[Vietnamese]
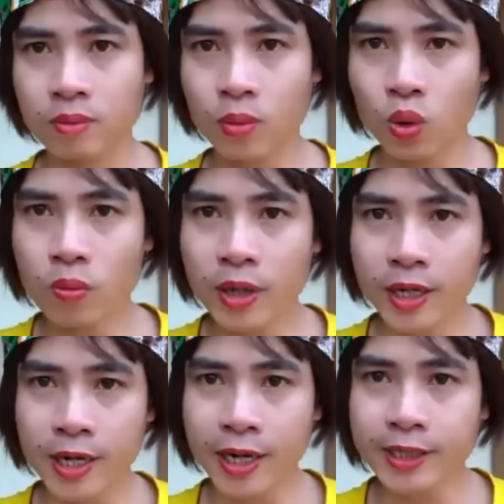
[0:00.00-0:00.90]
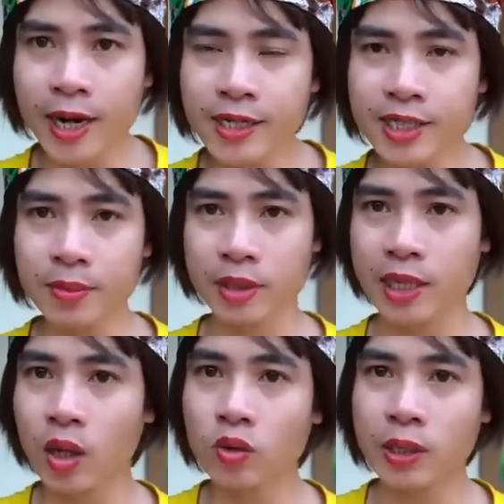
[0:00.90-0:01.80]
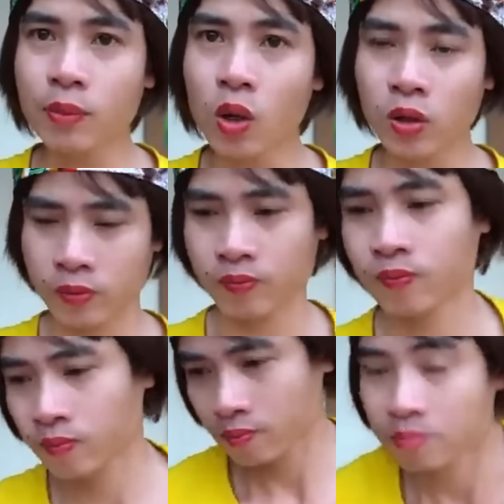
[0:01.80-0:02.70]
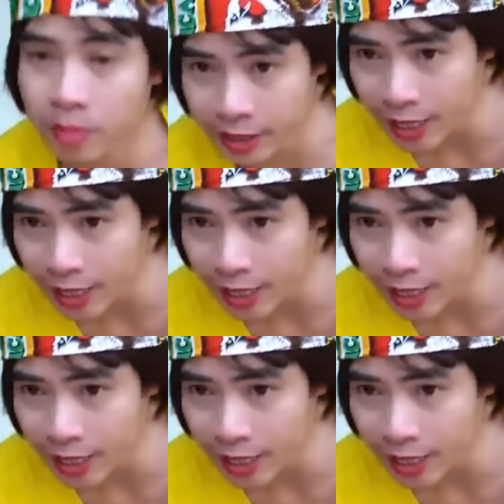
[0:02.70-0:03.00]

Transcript: Bố mày là cái thá gì mà tao không dám lôi Mày